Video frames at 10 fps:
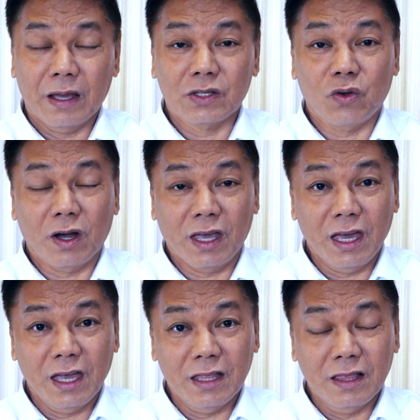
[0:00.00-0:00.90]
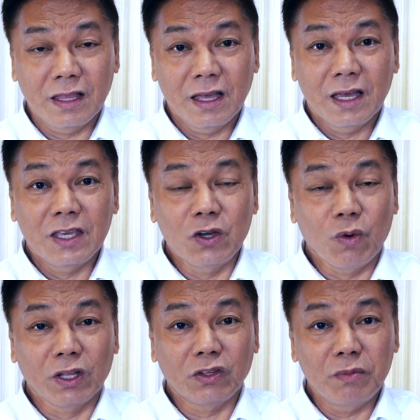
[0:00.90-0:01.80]
So again, you
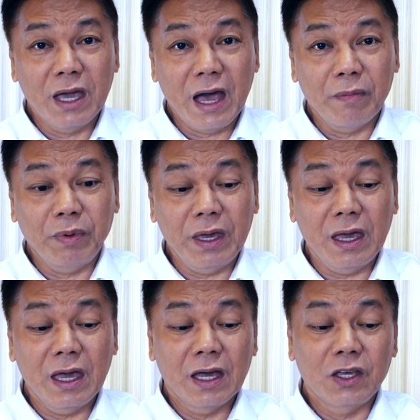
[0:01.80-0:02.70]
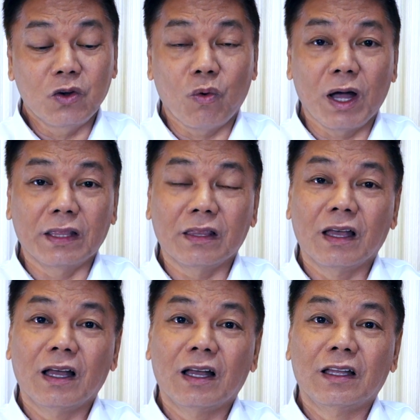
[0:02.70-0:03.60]
want to be happy, you want
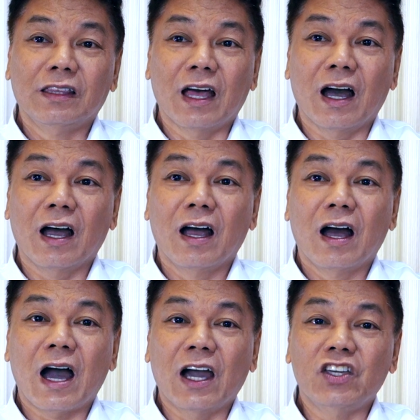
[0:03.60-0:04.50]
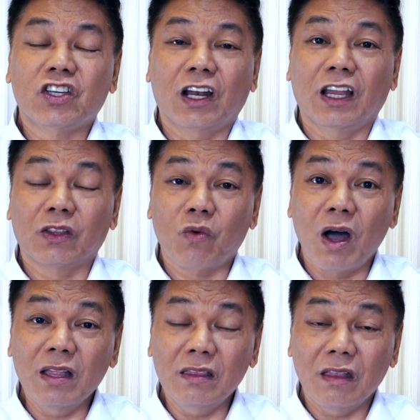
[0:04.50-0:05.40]
na I shall not
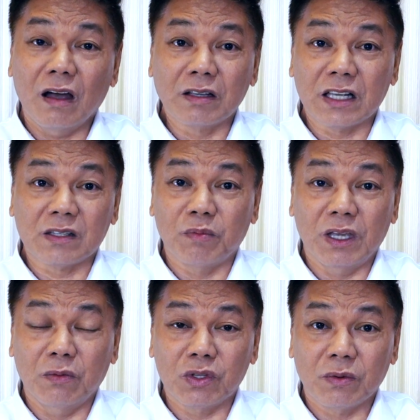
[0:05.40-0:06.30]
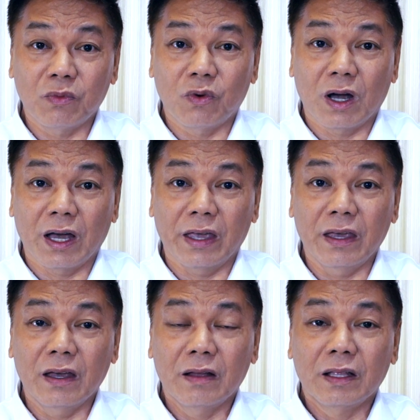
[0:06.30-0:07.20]
want, ang sasabihin mo sa
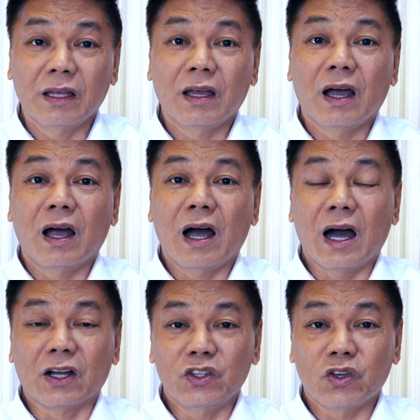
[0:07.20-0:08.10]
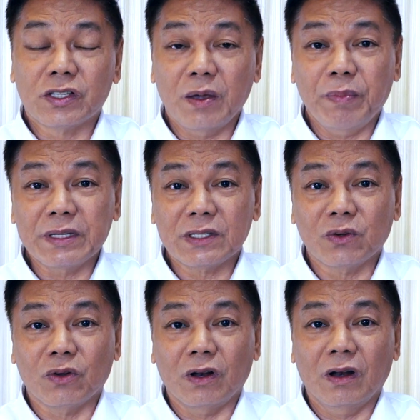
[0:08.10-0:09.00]
buhay, ang Diyos ay
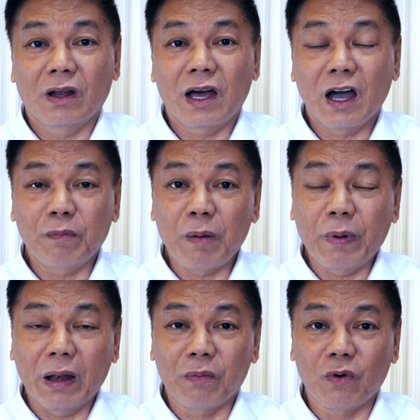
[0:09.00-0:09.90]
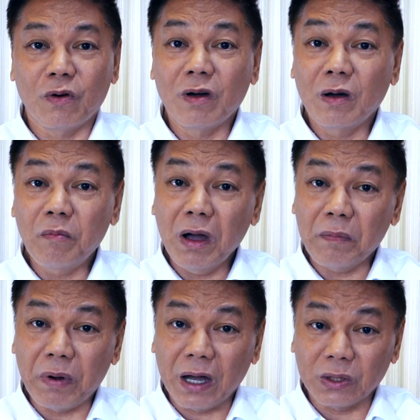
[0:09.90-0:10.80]
pastol, ang papel mo,
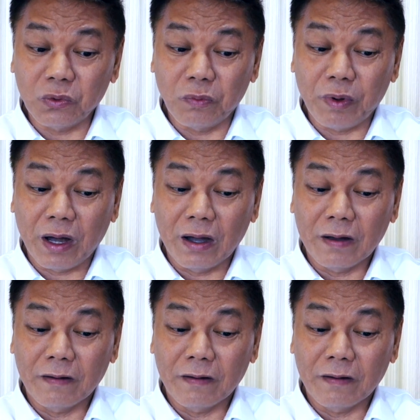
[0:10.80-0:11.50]
magpakatupa.